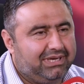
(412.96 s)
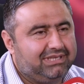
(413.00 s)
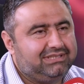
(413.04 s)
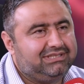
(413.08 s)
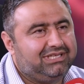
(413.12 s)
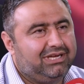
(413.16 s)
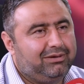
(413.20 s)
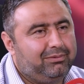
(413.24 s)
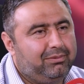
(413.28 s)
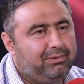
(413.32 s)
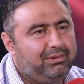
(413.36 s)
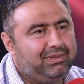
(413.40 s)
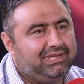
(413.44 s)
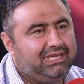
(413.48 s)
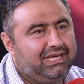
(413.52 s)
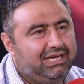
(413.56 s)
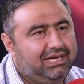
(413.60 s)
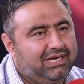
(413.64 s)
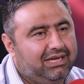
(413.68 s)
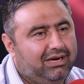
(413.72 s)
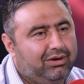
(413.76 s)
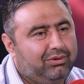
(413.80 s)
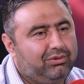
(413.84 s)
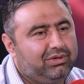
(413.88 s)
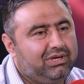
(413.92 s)
पाकिस्तान में मैं
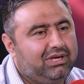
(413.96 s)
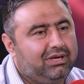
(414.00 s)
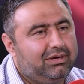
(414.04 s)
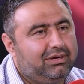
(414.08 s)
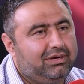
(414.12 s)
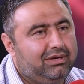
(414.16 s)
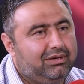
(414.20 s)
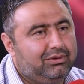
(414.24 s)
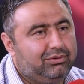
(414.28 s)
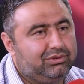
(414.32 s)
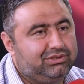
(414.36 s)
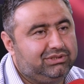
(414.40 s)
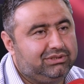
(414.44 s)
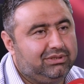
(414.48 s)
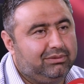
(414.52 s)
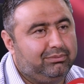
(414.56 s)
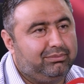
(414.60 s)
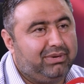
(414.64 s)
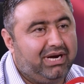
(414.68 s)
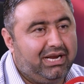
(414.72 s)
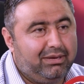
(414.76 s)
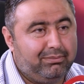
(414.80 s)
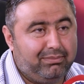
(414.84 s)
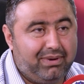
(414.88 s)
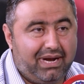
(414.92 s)
देख रहा हूँ कि कुछ
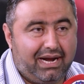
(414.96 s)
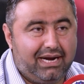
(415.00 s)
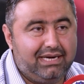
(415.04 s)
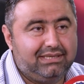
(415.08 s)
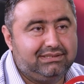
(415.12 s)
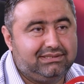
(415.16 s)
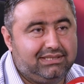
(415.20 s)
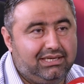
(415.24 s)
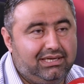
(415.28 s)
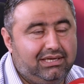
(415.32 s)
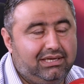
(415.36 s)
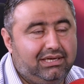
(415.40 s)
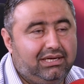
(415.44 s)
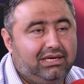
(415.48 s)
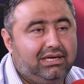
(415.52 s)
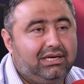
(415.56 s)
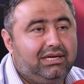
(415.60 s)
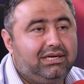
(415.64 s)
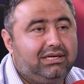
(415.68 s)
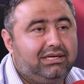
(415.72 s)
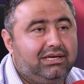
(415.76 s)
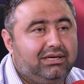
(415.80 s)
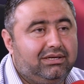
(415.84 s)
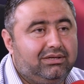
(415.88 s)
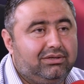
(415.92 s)
बड़े ब्रांड्स हैं
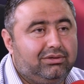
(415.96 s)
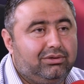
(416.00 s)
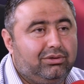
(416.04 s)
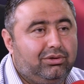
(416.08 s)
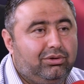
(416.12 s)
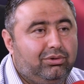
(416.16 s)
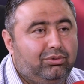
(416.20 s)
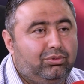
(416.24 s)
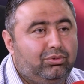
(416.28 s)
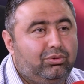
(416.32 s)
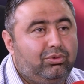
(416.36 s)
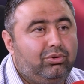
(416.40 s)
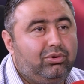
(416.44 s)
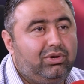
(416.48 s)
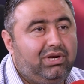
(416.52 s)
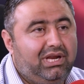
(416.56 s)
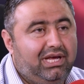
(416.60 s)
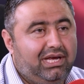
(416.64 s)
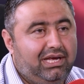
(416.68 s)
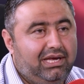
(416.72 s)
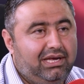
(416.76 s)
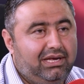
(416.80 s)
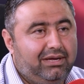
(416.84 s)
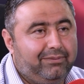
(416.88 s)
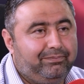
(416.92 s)
हम्म। और
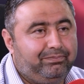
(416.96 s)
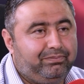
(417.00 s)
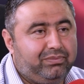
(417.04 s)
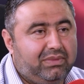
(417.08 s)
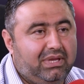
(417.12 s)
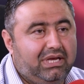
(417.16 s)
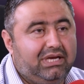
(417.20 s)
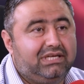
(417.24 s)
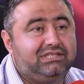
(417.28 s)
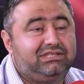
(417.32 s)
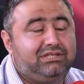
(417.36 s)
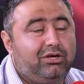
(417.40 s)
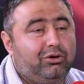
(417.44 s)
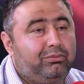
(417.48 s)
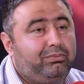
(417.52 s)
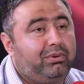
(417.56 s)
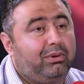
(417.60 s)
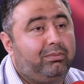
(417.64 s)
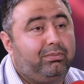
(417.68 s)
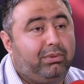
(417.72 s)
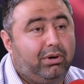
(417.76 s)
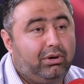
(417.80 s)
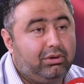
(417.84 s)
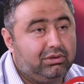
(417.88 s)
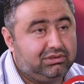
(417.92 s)
उन्होंने इसके ऊपर
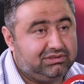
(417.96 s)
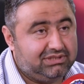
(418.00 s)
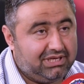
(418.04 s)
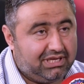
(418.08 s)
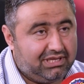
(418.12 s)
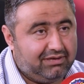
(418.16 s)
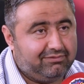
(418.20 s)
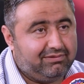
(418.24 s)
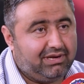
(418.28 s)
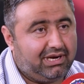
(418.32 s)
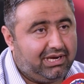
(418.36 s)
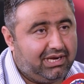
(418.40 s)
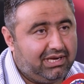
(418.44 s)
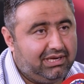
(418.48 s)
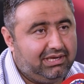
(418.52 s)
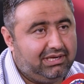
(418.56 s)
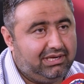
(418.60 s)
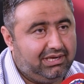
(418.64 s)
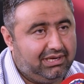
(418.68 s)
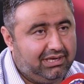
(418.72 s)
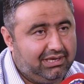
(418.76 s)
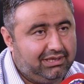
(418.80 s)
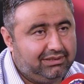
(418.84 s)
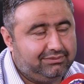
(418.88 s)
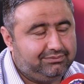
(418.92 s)
बहुत ज़्यादा वर्किंग
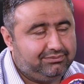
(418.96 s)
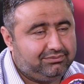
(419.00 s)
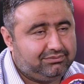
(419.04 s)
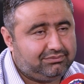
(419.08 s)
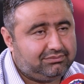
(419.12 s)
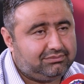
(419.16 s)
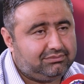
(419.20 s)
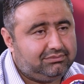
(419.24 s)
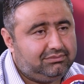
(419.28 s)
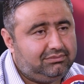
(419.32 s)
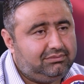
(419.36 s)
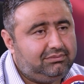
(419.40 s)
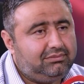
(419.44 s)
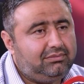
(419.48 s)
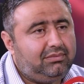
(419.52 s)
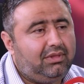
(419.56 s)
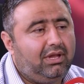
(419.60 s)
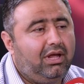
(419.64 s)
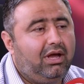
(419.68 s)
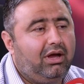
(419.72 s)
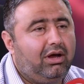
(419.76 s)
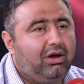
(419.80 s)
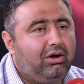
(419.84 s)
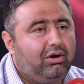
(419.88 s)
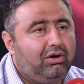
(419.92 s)
की है अच्छा
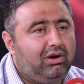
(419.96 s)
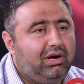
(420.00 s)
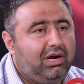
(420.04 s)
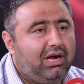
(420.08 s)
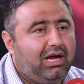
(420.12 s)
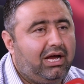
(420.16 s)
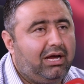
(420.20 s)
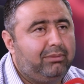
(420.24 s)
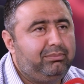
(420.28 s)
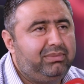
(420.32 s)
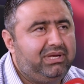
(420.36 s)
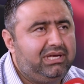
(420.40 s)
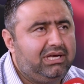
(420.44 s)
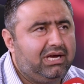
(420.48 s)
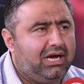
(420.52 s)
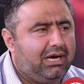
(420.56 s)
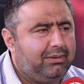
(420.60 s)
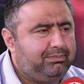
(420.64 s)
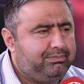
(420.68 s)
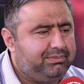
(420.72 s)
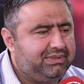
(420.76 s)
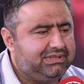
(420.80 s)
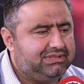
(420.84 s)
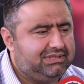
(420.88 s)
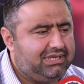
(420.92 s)
और अभी
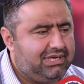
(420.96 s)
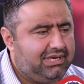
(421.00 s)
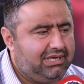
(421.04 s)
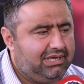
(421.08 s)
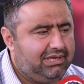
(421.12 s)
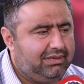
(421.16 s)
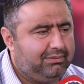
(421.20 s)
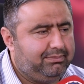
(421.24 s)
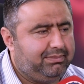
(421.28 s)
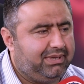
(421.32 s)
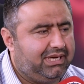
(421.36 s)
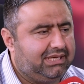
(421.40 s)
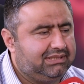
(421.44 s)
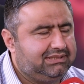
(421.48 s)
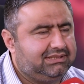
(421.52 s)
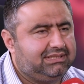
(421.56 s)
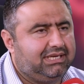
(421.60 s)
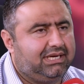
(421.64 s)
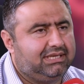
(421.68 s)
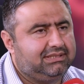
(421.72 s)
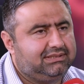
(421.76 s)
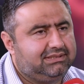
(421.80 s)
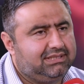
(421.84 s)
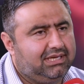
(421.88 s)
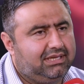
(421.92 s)
आप पिछले पाँच
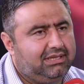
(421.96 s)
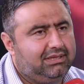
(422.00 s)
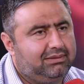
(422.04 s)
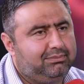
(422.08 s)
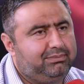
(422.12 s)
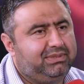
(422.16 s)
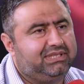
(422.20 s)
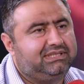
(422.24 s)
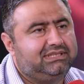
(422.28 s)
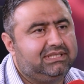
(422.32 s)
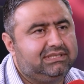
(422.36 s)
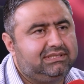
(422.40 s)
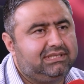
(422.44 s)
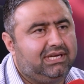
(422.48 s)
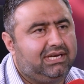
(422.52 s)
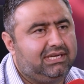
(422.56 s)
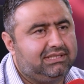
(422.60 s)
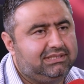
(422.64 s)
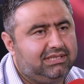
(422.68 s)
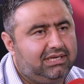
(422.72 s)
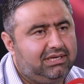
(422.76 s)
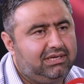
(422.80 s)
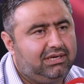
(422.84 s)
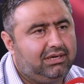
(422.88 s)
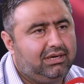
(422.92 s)
सात साल पीछे चले
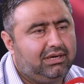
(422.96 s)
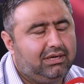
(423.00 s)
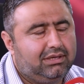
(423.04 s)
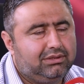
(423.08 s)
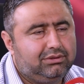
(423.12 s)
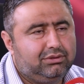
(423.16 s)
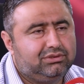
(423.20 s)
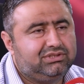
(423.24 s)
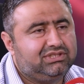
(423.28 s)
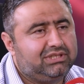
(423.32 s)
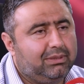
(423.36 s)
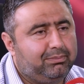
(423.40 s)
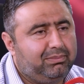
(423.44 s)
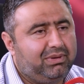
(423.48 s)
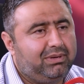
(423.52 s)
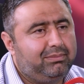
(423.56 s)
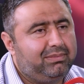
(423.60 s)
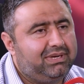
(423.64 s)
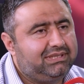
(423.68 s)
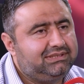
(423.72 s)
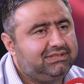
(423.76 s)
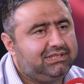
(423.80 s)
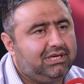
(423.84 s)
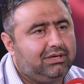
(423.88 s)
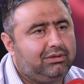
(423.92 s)
जाएं हम्म। तो
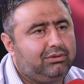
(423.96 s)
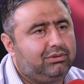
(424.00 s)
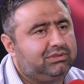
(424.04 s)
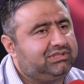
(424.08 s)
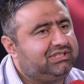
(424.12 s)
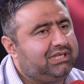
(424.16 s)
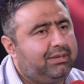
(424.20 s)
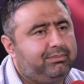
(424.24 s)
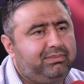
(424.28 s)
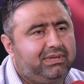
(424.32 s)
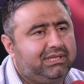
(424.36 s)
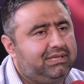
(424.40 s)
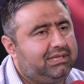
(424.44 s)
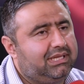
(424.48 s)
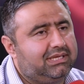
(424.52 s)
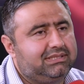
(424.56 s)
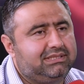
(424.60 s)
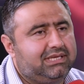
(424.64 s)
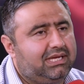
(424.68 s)
सप्लीमेंट्स का कॉन्सेप्ट इतना